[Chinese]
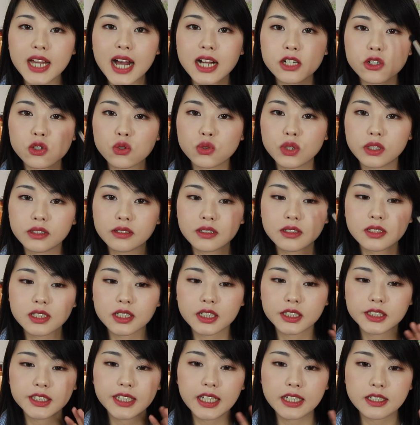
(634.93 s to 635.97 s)
亚洲人的这
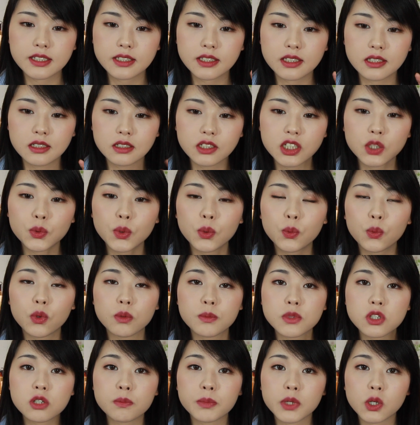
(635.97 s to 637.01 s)
个眼型，因为
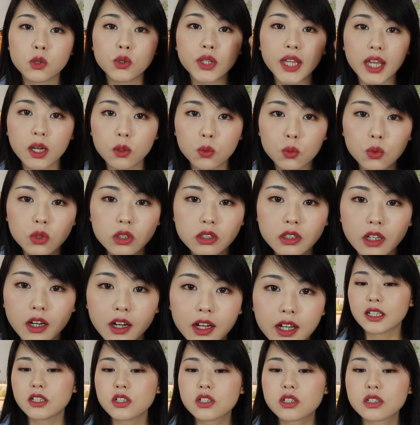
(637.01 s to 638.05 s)
我们是没有眼窝的。
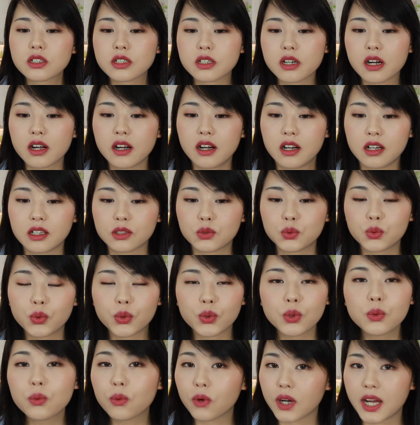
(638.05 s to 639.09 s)
但是，呃，
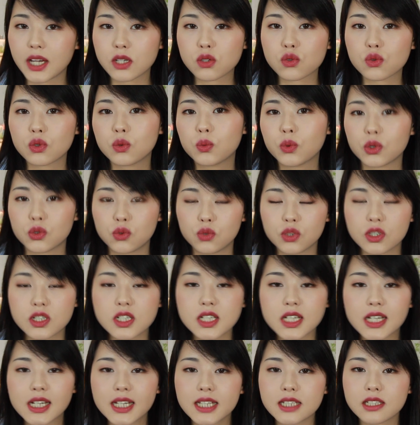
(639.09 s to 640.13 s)
对于我来说，我觉得
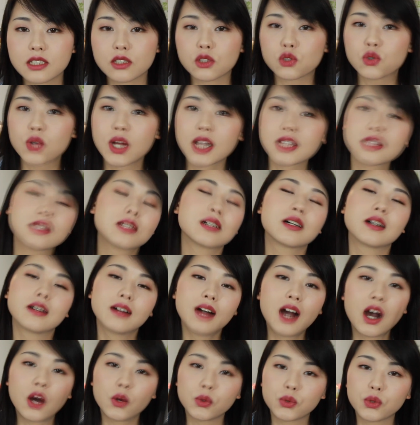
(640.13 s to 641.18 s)
这一类型的刷子
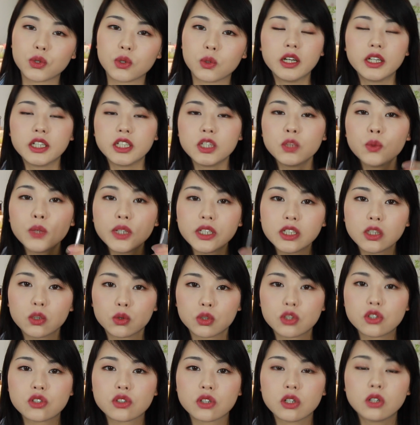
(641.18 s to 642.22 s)
很好用，因为
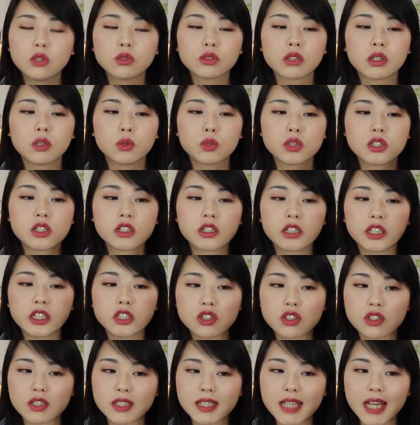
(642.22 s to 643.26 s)
有的时候呢，我是可
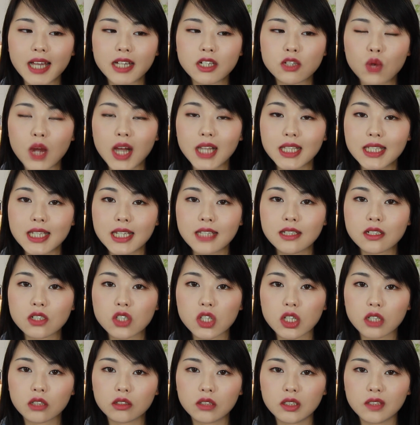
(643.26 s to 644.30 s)
以只在抓尖的
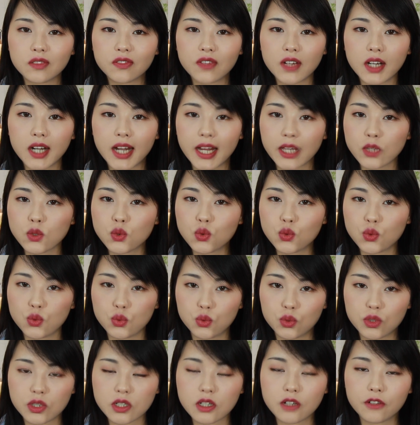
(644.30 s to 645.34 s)
这个地方来
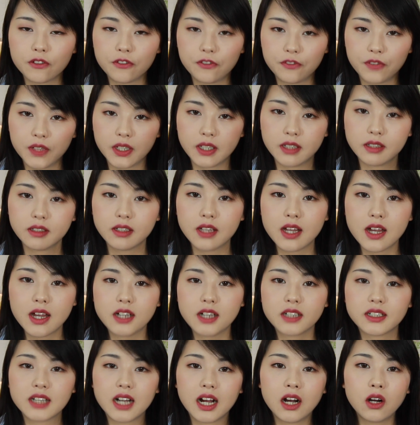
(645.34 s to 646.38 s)
取这个粉，
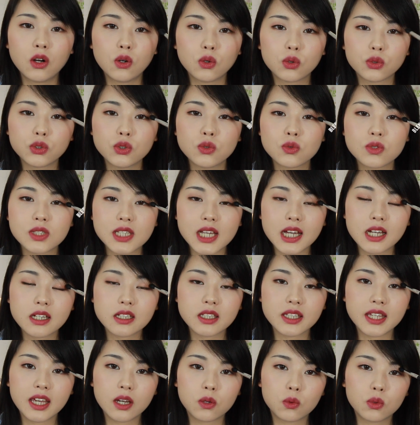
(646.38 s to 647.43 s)
然后用在
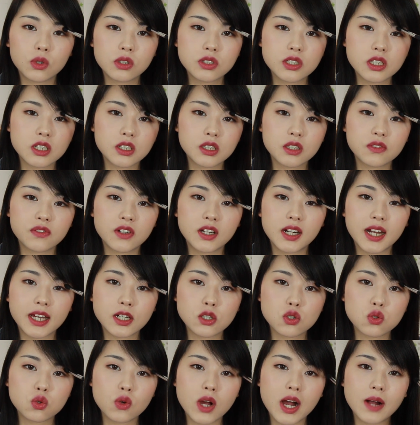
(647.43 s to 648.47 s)
眼窝这个地方
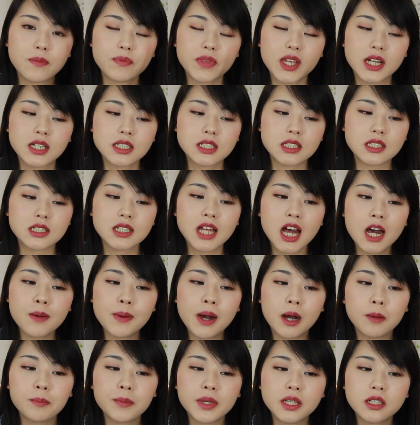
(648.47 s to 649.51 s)
来刷，其他
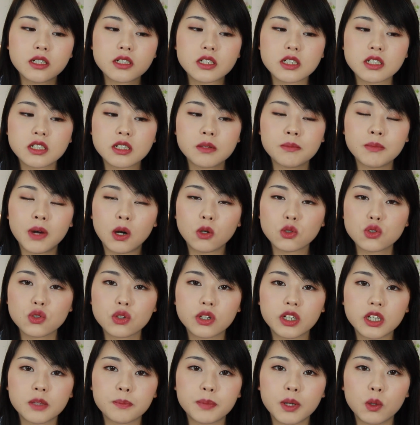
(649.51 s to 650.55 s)
旁边的这些毛
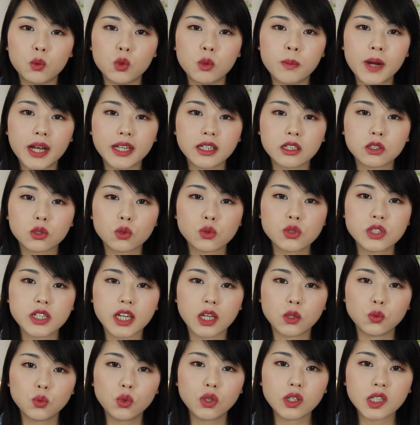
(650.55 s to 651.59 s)
就可以帮我把那个东
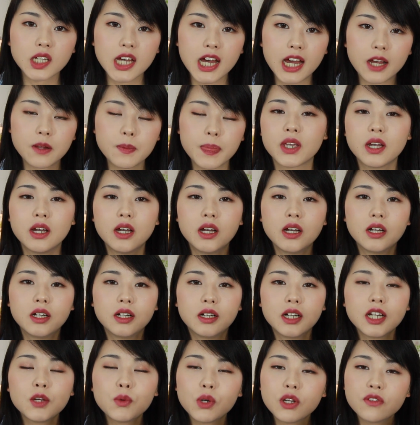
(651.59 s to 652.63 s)
西给晕开。
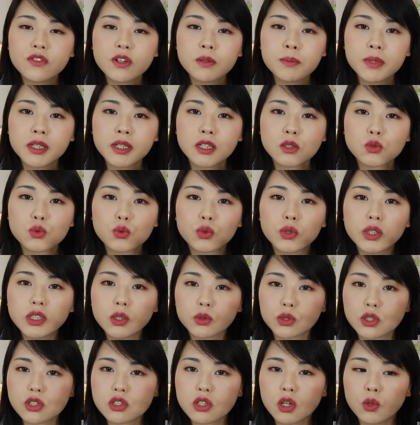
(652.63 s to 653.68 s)
另外一方面呢，如果
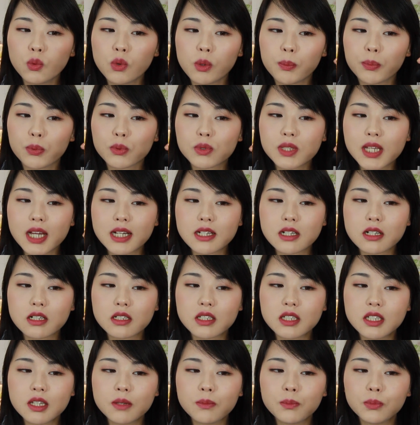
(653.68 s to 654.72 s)
有的时候我不在这个
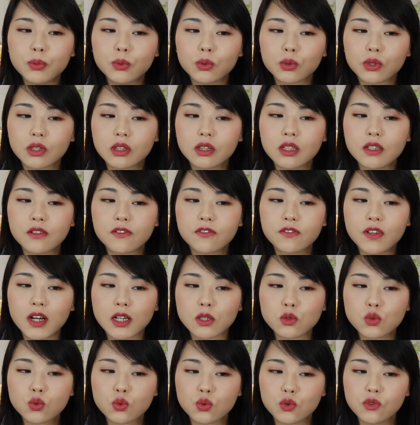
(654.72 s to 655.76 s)
肩部地
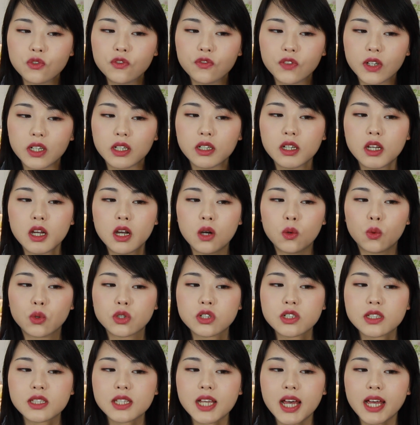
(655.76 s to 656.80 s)
方取粉，我
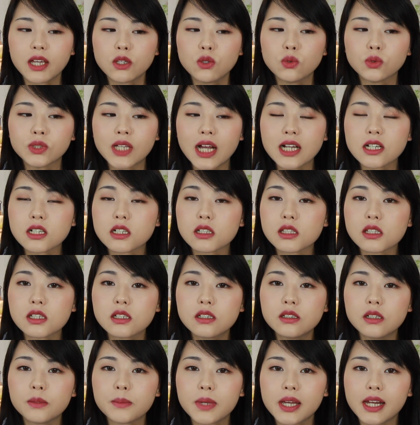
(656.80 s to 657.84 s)
是在用它这个
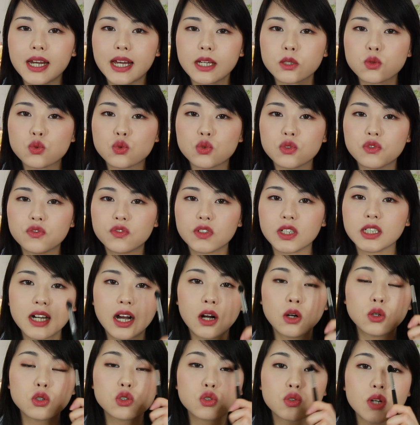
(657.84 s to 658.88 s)
侧面来取粉，
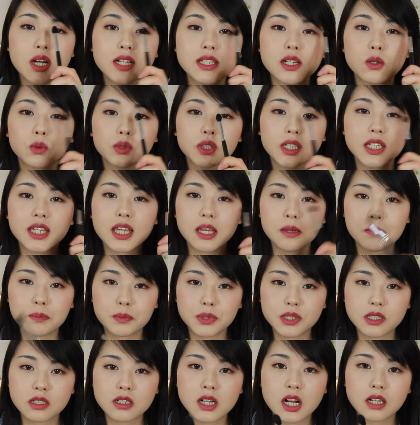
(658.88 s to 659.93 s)
然后刷在我的眼
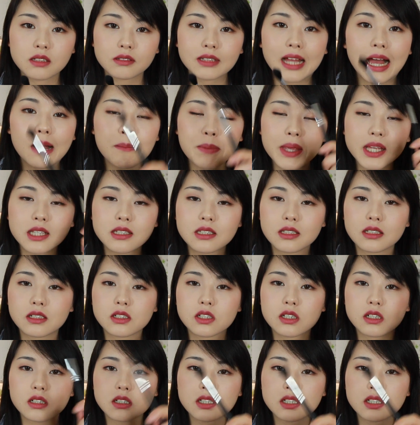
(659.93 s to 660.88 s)
皮上大面积的这